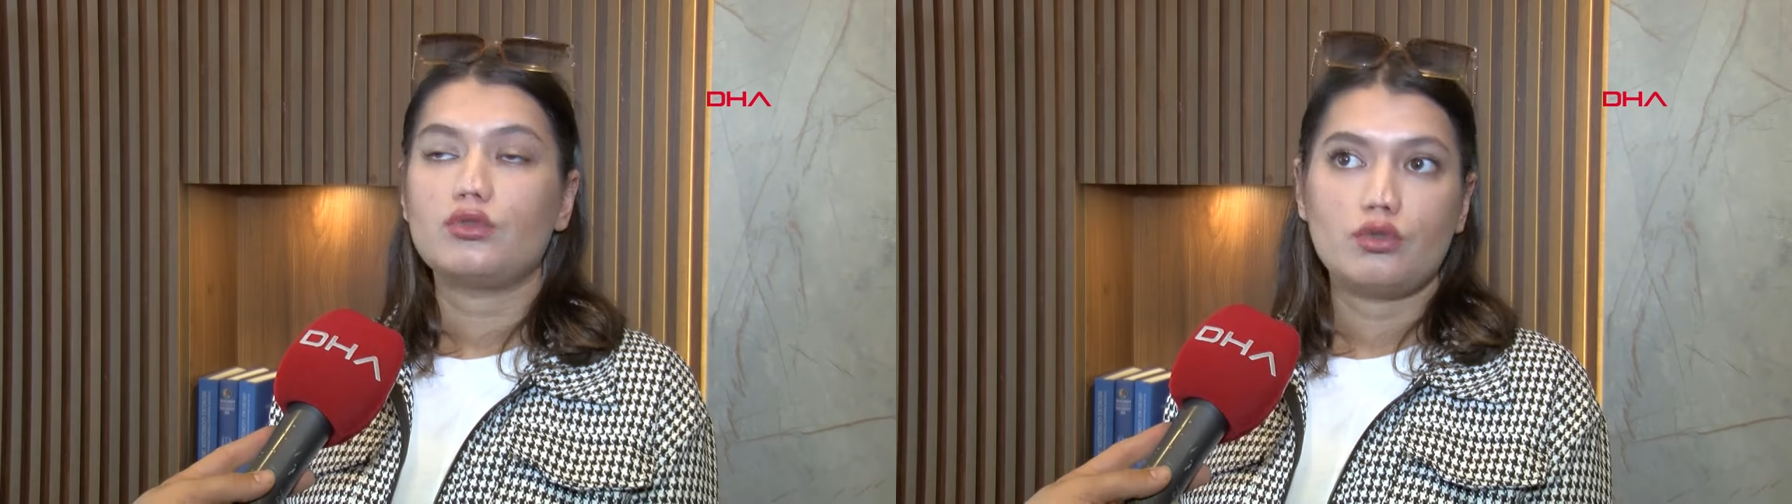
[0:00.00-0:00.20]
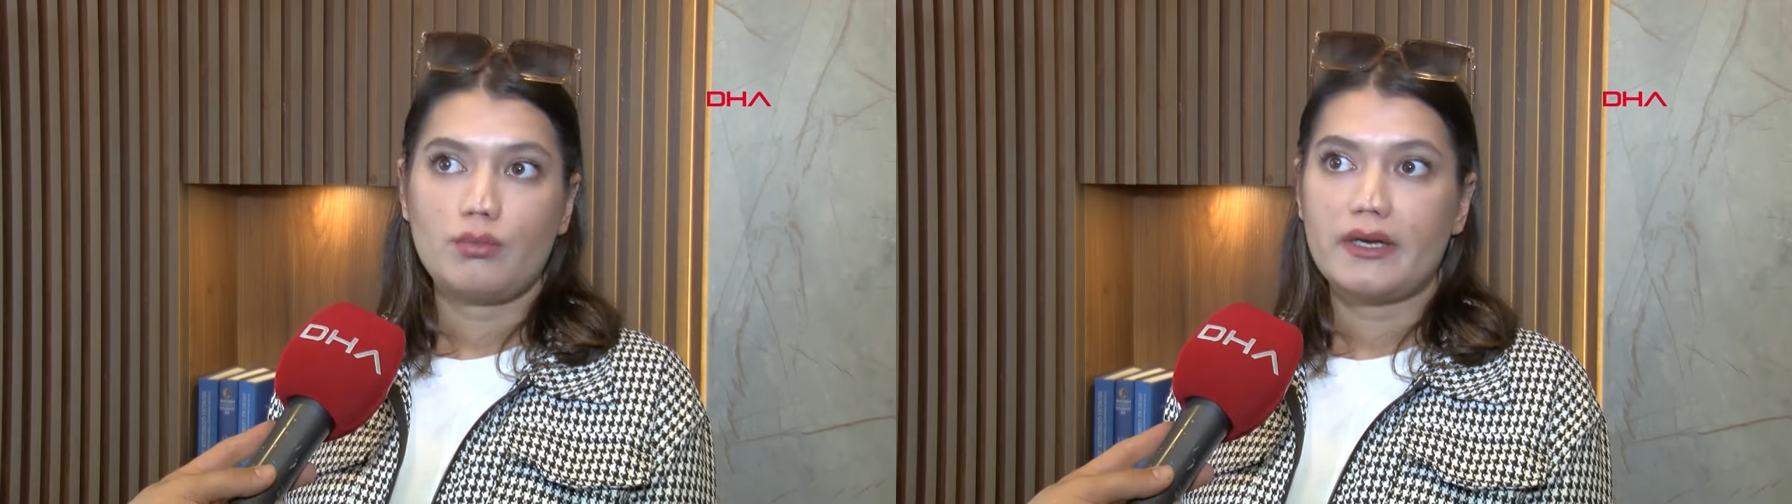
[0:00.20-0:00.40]

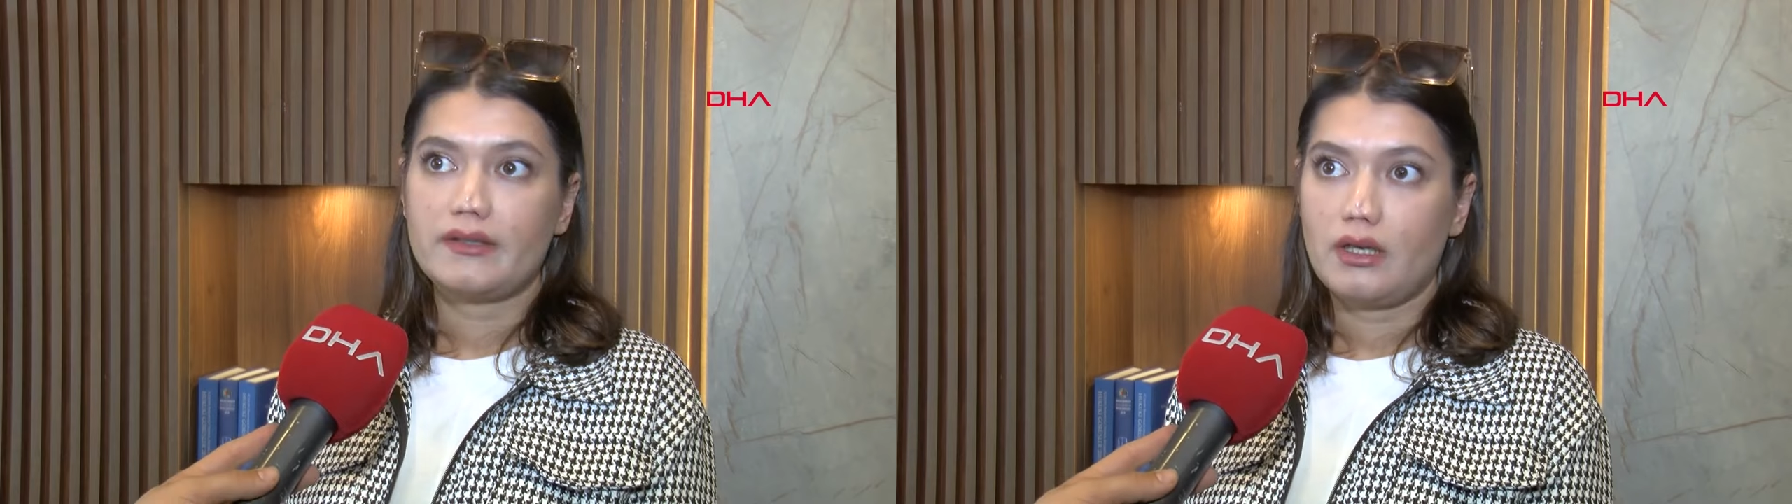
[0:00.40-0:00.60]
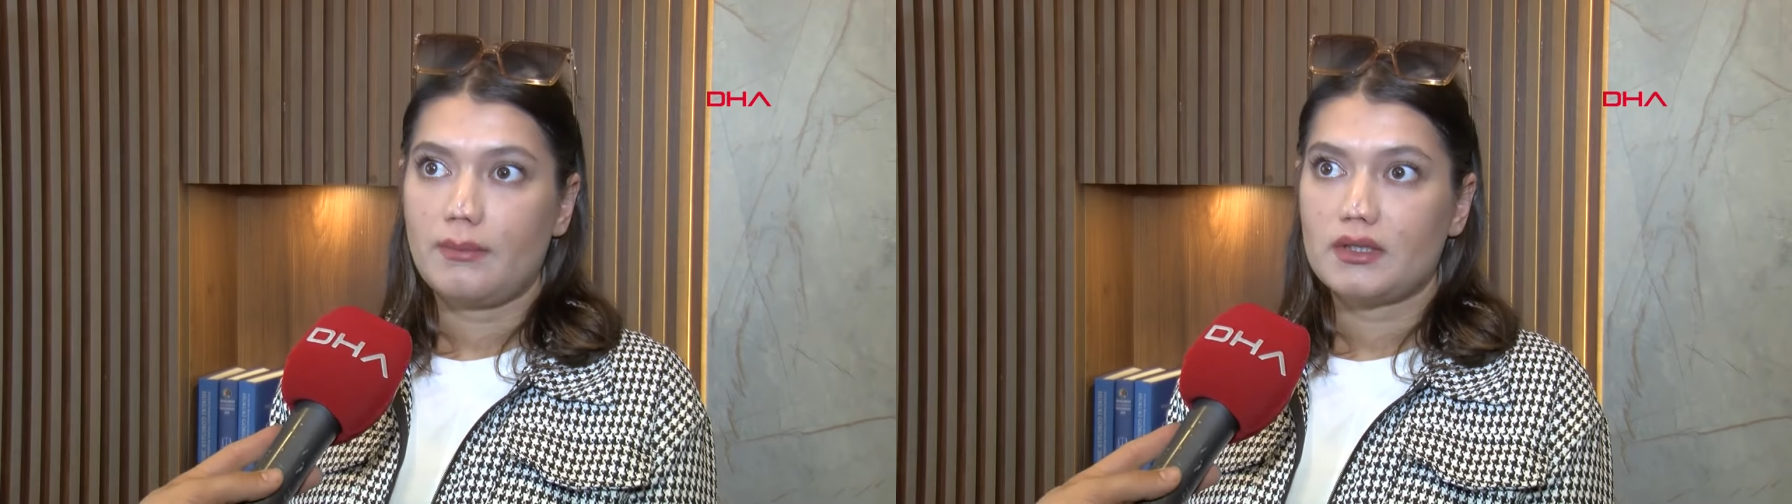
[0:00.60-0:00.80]
düğünümü
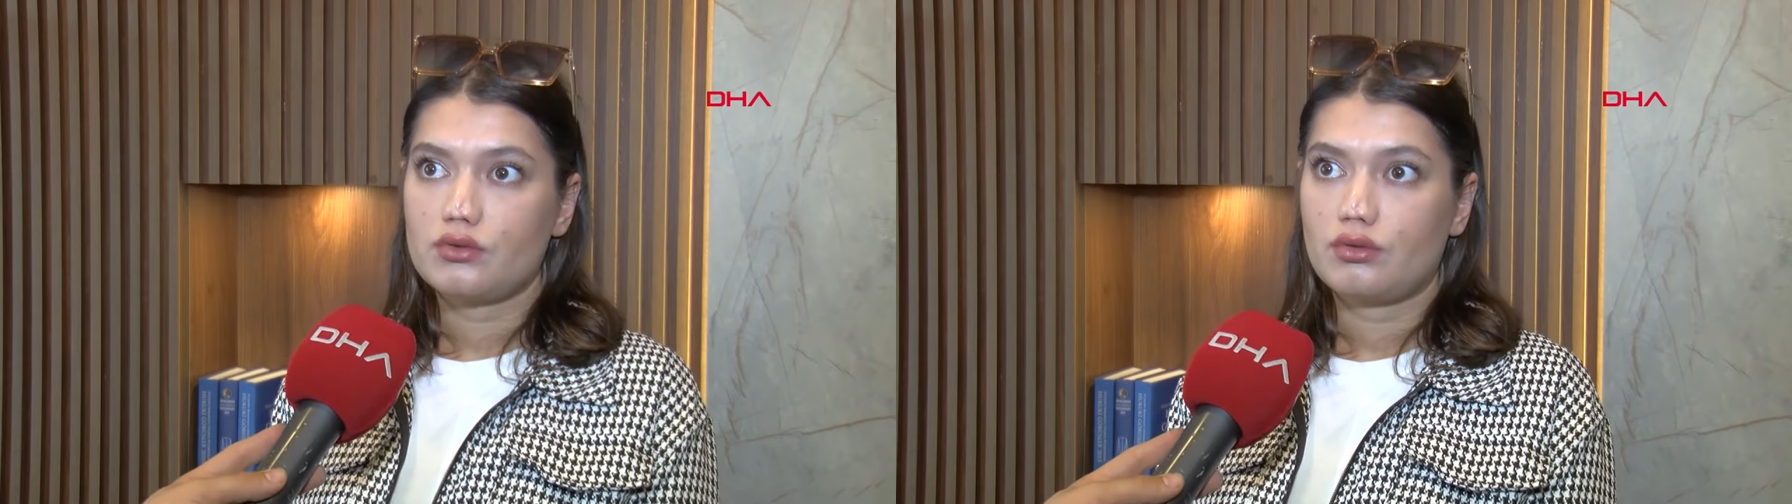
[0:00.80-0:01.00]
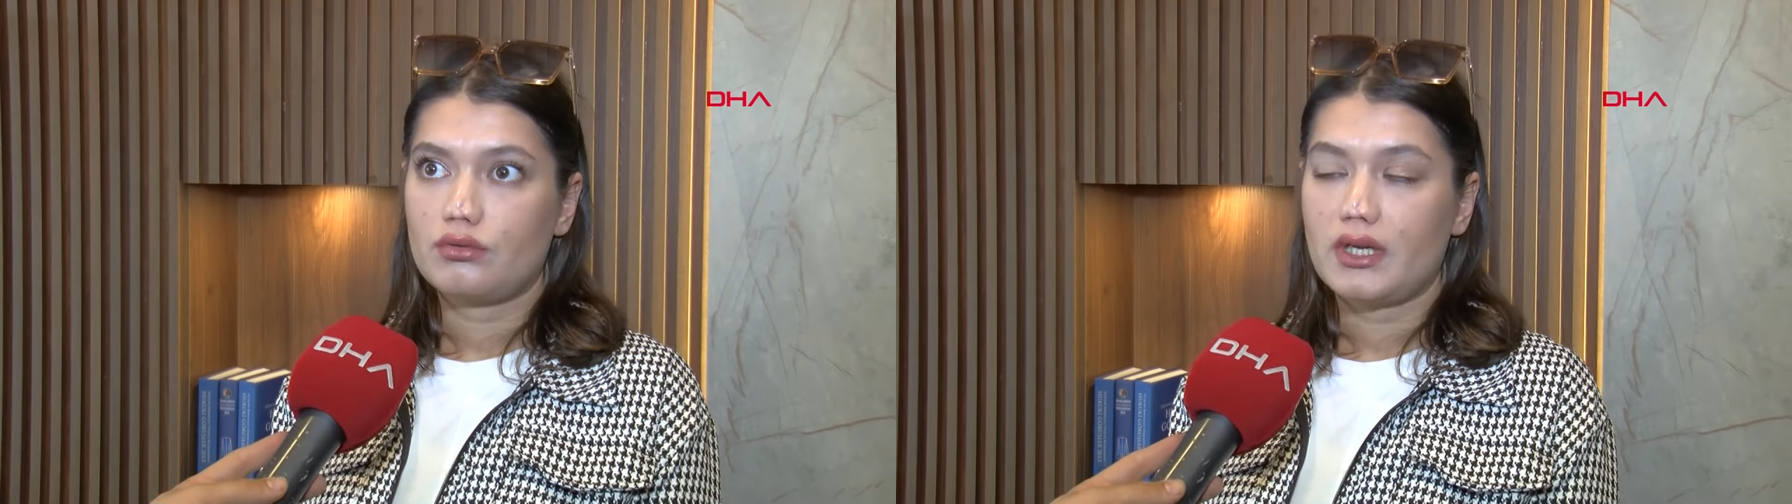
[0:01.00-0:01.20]
ertelemek
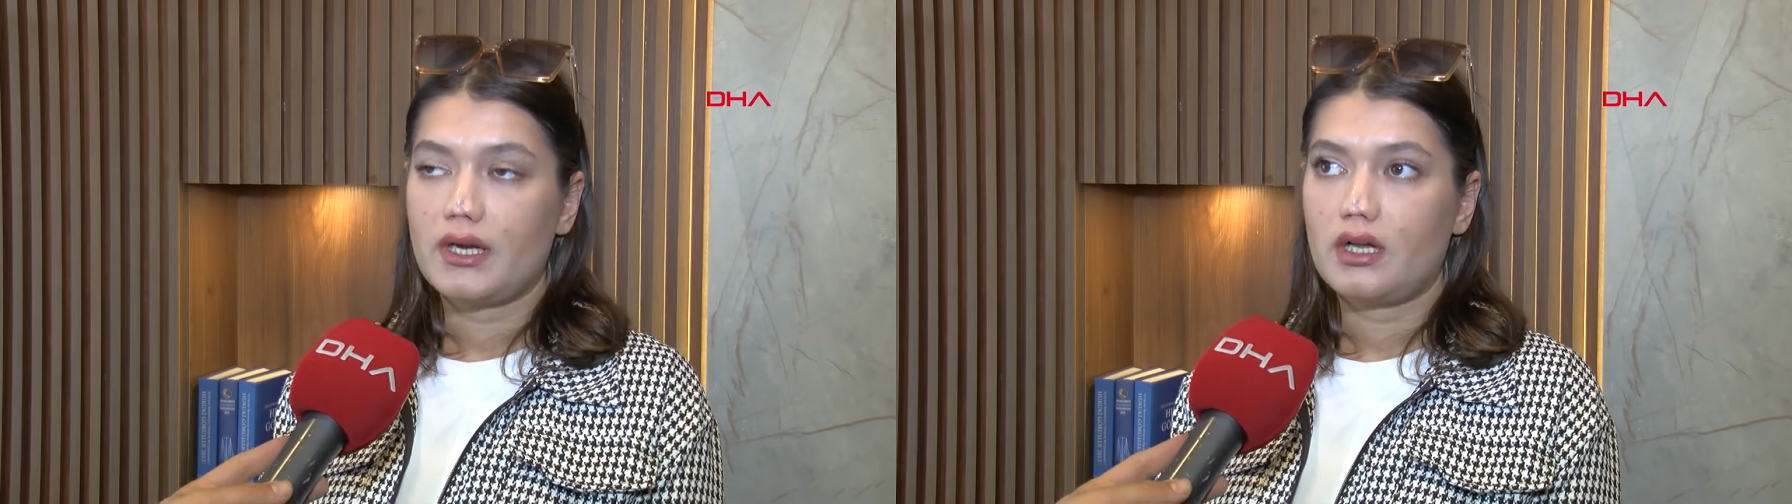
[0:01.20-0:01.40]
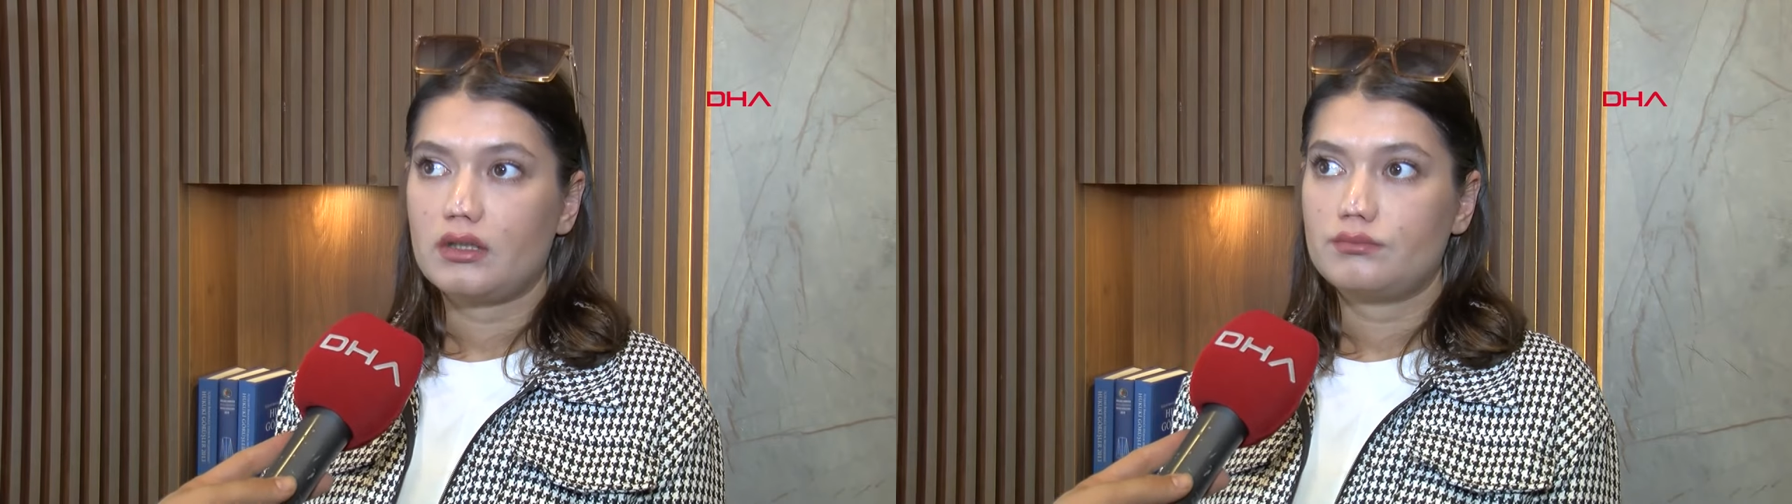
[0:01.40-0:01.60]
zorunda
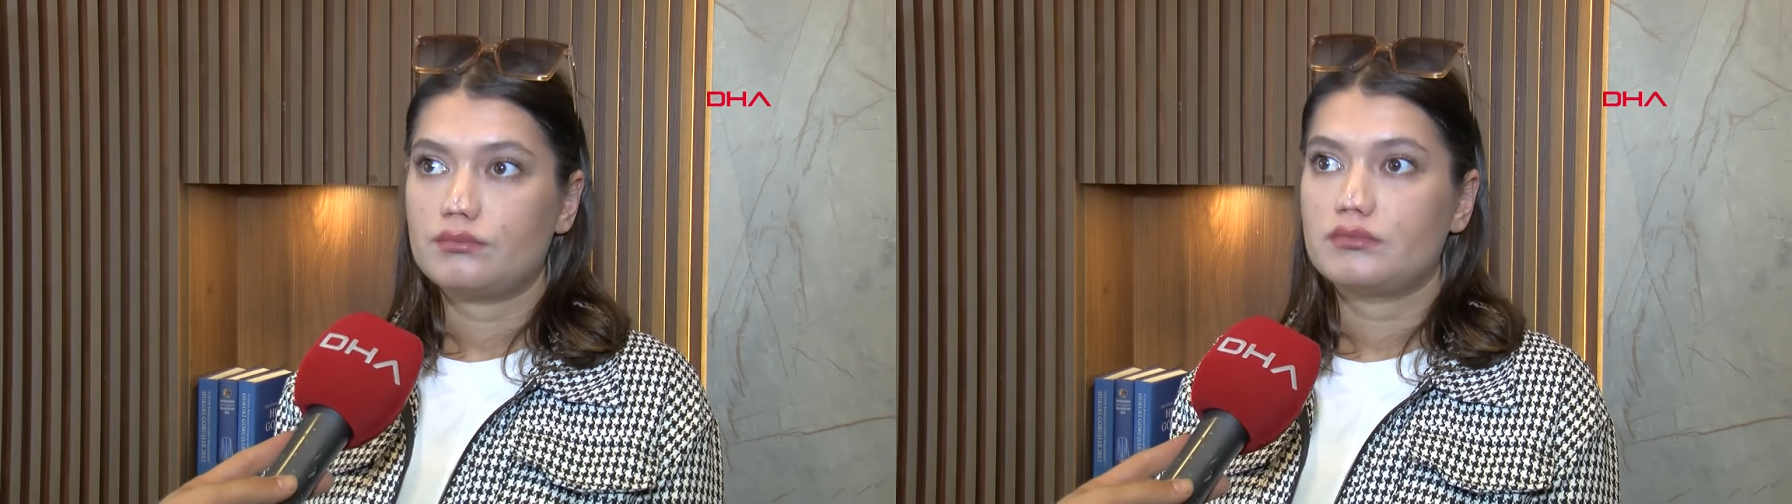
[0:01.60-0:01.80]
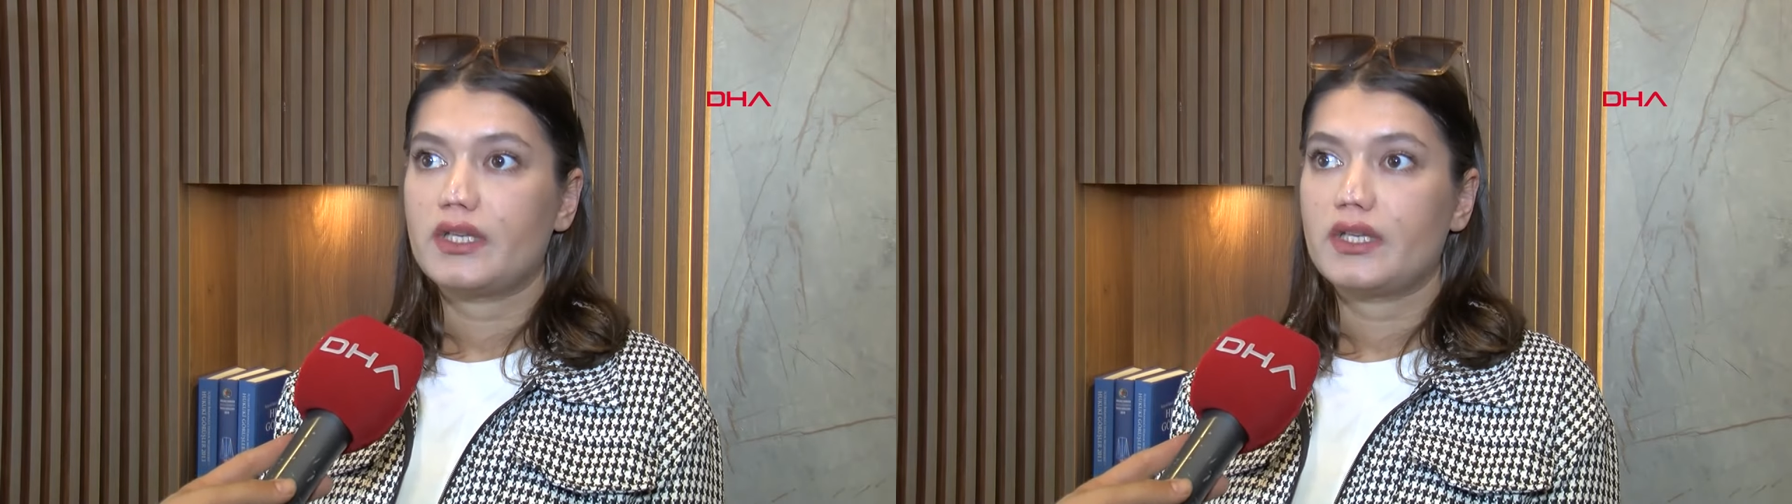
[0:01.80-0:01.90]
kaldım.